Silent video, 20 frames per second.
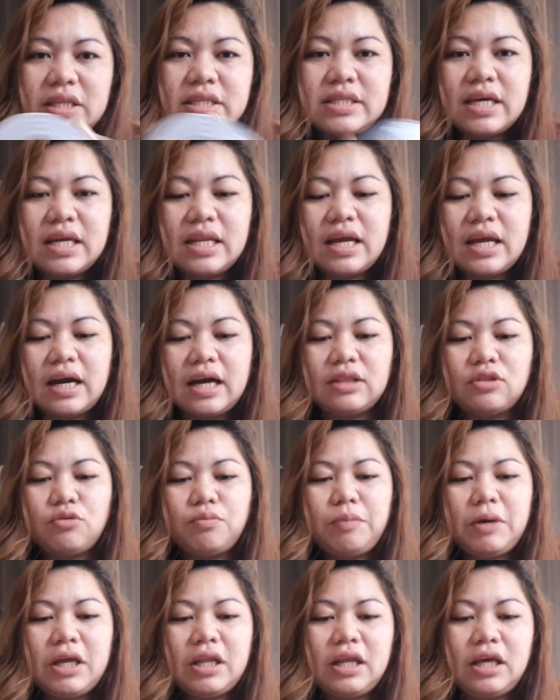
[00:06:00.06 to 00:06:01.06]
minsan
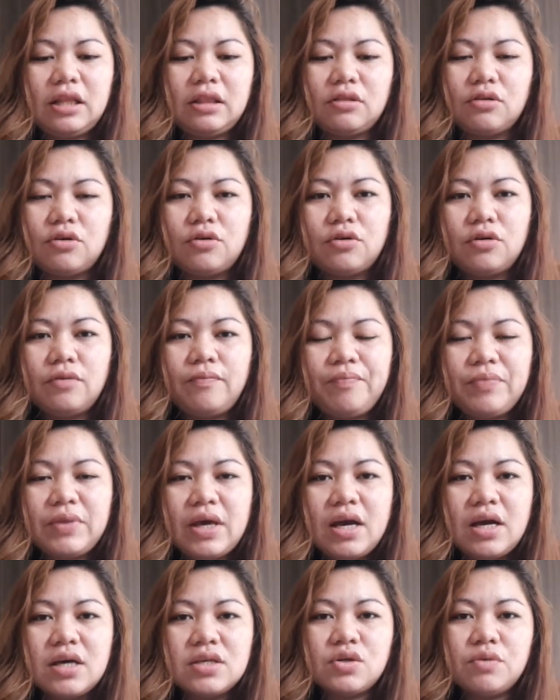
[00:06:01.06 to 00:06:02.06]
nakatupi dito.
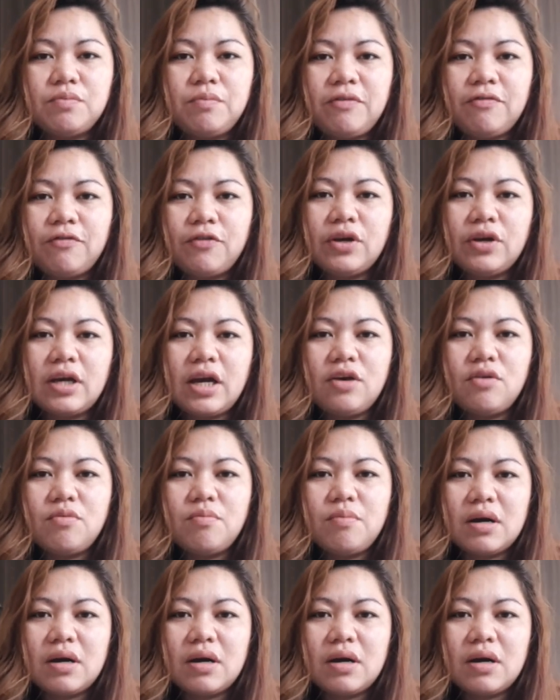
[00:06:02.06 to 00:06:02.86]
So, before kayo